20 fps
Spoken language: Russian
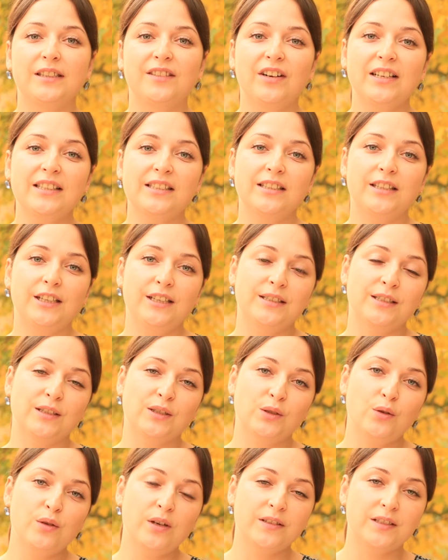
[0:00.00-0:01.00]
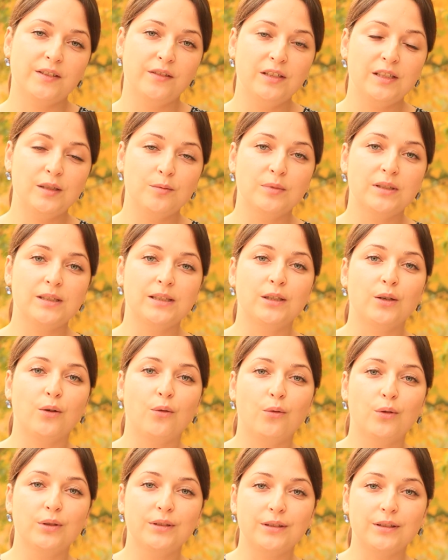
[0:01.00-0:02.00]
и 20, 30, 40 в зависимости
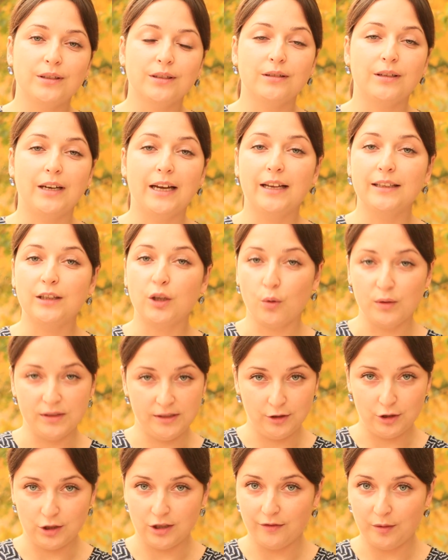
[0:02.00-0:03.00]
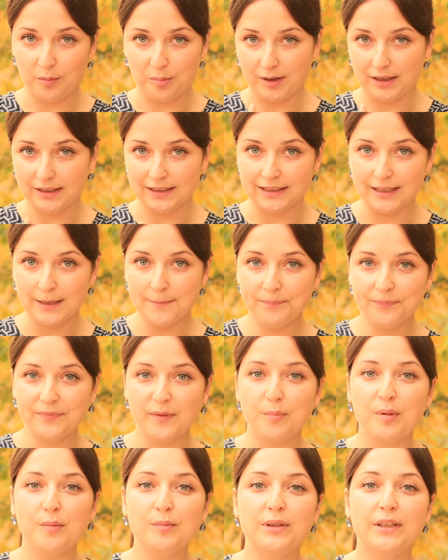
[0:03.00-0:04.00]
от, э, от розничного прайса.
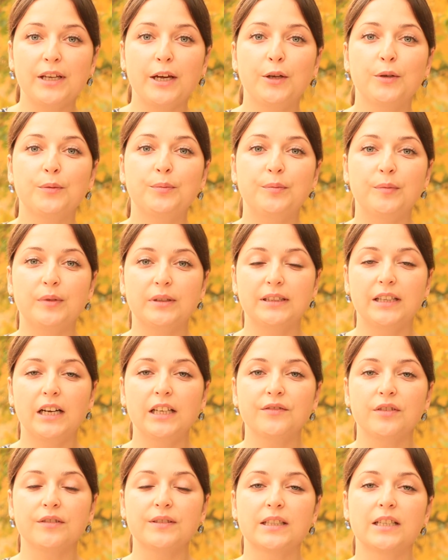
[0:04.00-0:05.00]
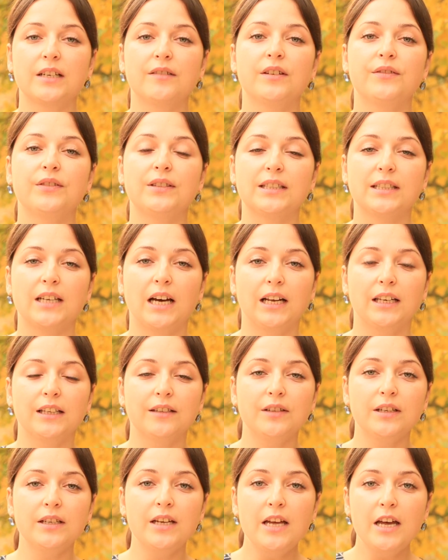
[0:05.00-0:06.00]
Напоминаю, данфовского
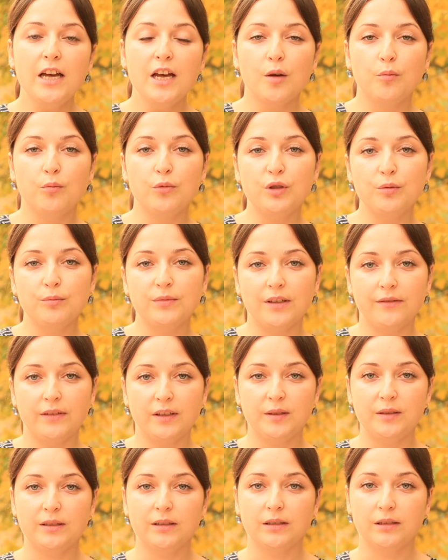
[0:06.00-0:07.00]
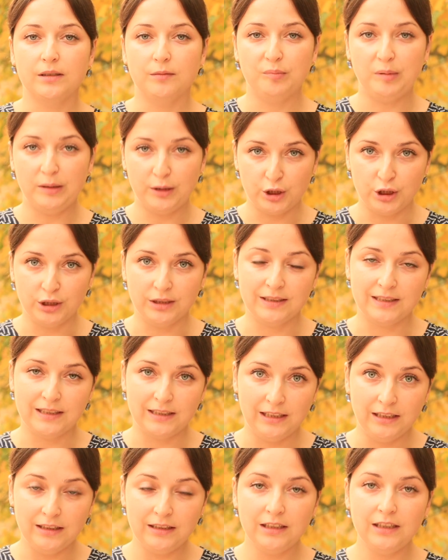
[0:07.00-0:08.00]
официального. Можем давать э, большие
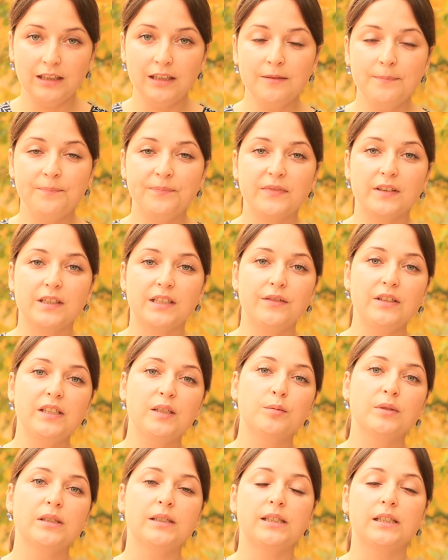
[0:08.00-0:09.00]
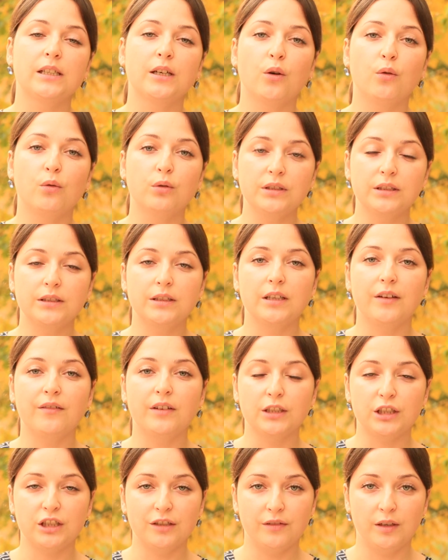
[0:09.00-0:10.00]
скидки в зависимости от
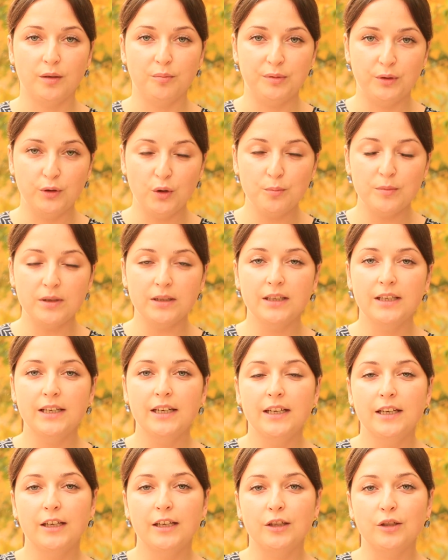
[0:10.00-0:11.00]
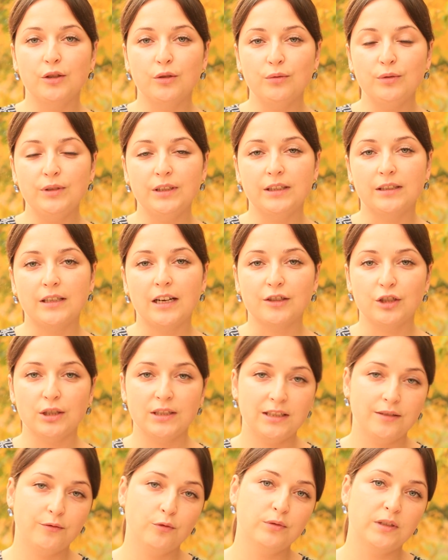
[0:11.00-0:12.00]
вашего объема, ну и как
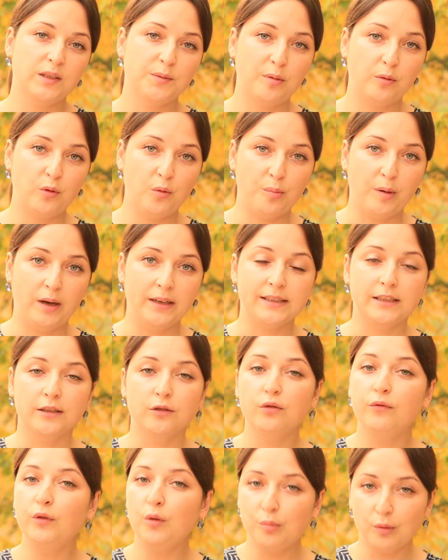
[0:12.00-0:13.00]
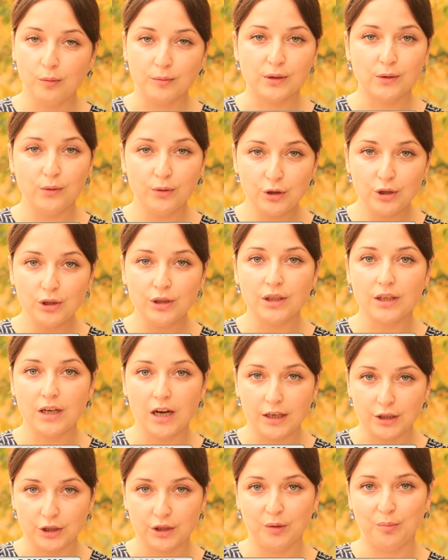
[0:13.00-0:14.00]
часто вы у нас покупаете. Но ну, в любом случае
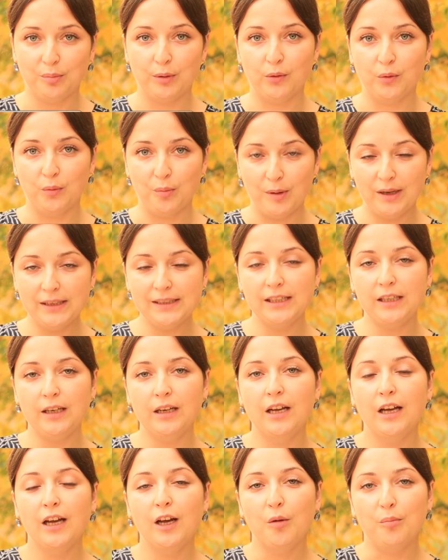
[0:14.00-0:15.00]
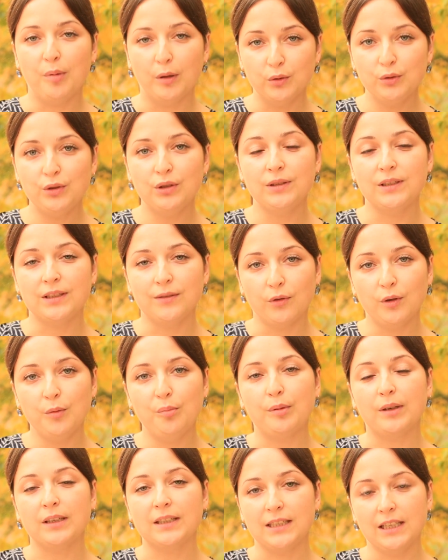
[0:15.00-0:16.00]
каждый покупатель получит свой
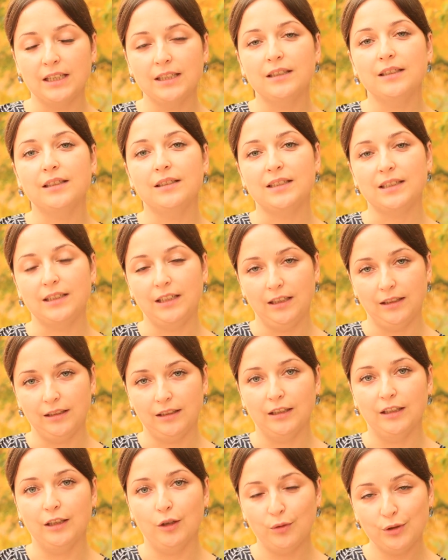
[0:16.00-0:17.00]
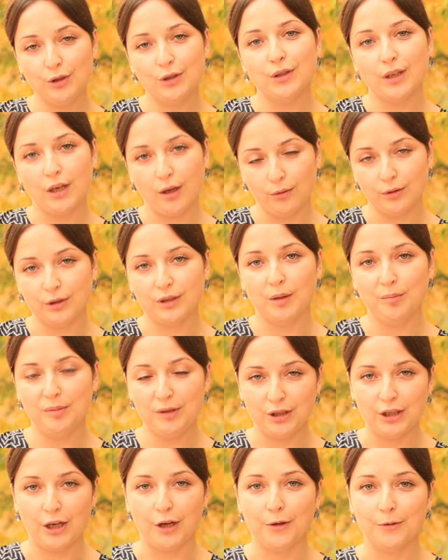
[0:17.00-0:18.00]
процент скидки. И очень хороший,
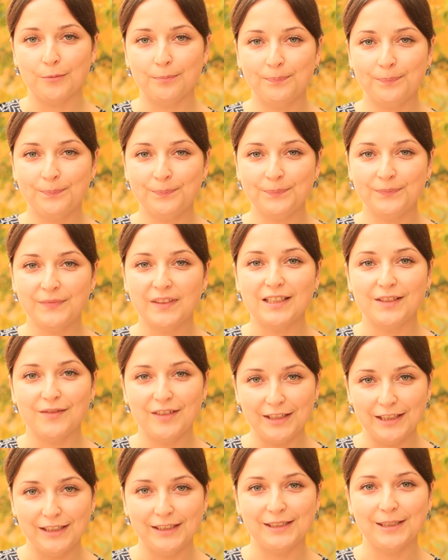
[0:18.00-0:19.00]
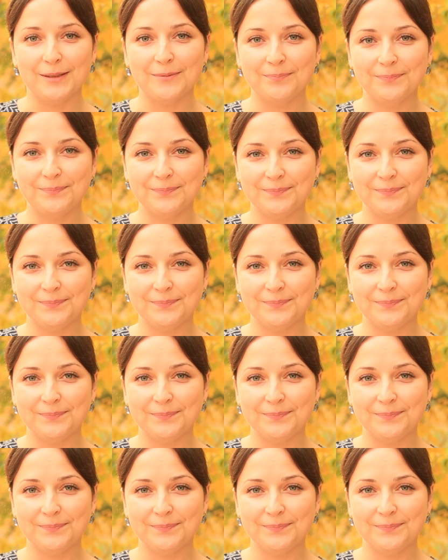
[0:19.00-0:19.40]
обещаю. Звоните.